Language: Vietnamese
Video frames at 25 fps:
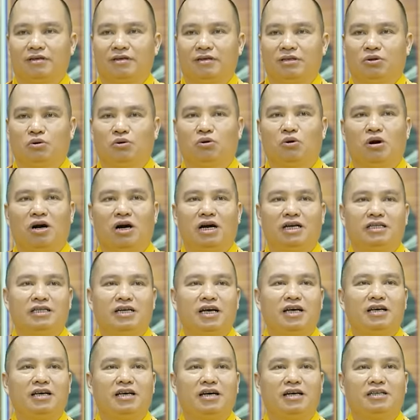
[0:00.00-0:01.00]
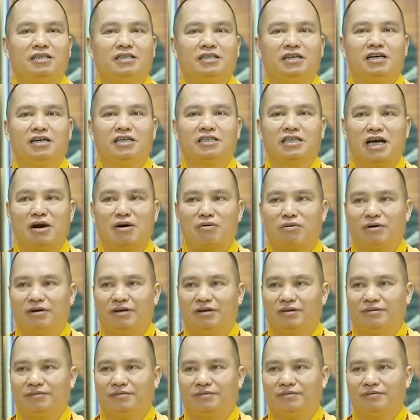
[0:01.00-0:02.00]
chùa xây chưa xong
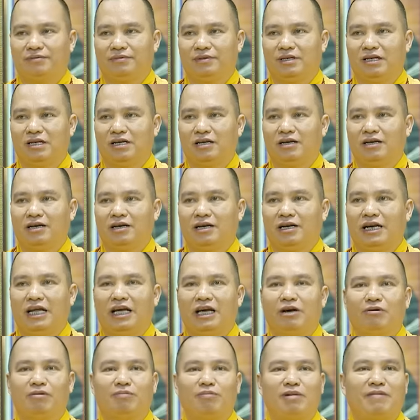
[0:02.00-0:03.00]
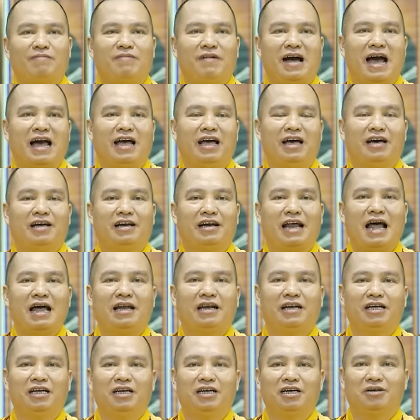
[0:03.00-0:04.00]
nếu mà phải ra
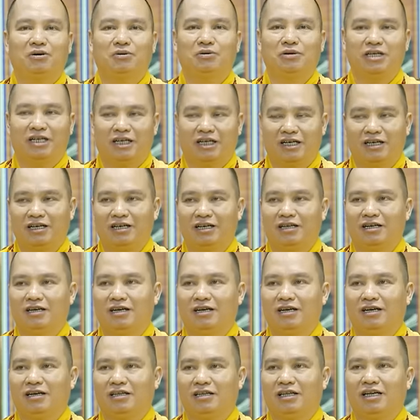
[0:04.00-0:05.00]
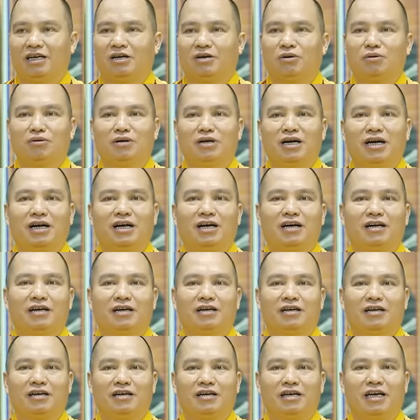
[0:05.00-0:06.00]
đi cũng gì thì cũng
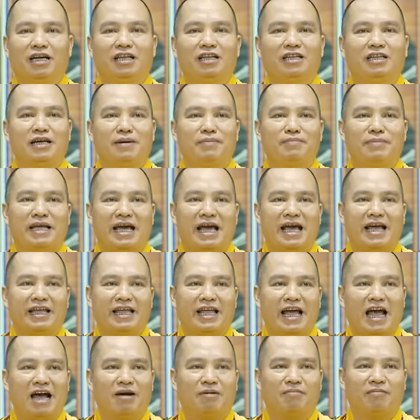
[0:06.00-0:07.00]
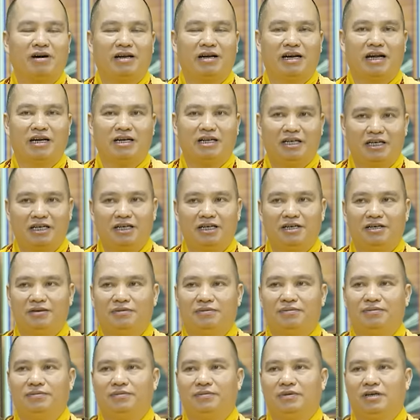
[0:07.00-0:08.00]
yên tâm nhẹ nhàng và ra đi
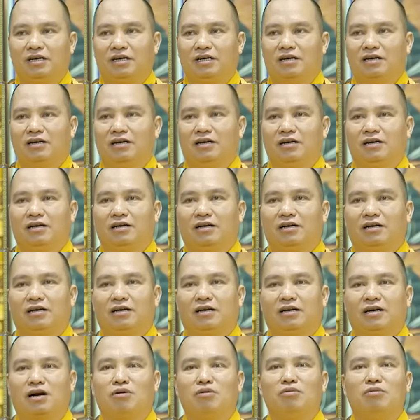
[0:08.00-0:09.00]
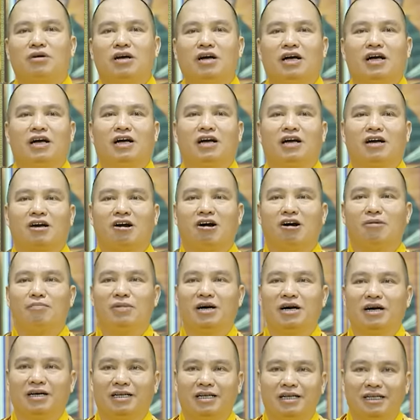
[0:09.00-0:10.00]
không có
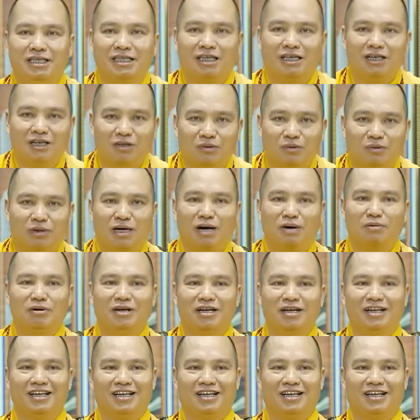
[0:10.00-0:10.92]
mợ thì chợ cũng đông